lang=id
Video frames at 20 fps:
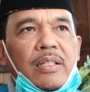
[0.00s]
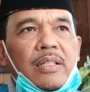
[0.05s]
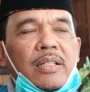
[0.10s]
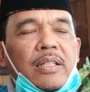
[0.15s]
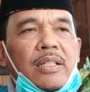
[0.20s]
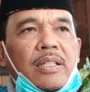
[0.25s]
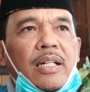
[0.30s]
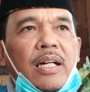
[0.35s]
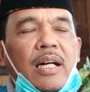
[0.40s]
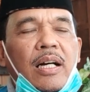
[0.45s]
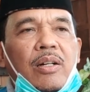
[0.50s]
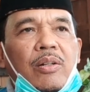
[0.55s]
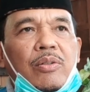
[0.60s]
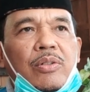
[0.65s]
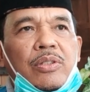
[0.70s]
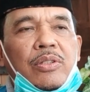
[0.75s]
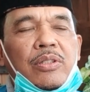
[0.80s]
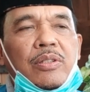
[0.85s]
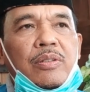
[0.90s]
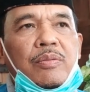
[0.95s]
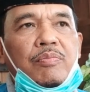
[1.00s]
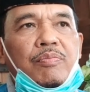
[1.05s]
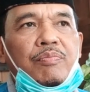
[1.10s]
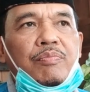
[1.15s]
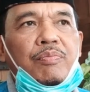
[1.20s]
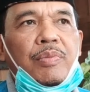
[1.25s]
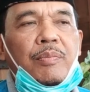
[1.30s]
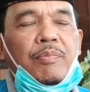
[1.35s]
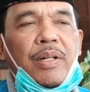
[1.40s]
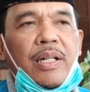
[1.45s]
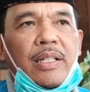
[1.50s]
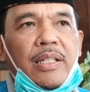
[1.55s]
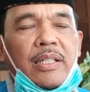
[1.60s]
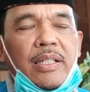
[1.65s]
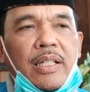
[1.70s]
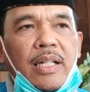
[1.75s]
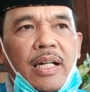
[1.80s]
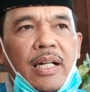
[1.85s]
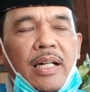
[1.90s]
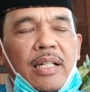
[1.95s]
tidak harus
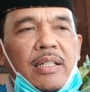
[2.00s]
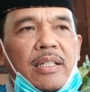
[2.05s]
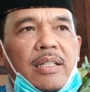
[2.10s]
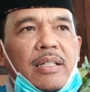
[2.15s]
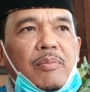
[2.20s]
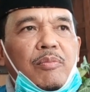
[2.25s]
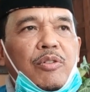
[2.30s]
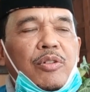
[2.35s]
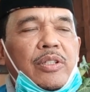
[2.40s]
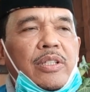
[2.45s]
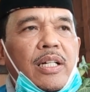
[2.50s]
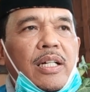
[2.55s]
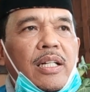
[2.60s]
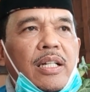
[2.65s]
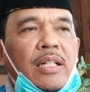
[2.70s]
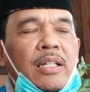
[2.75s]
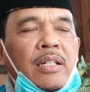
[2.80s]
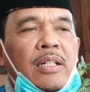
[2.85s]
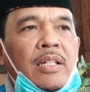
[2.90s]
bepergian, kemudian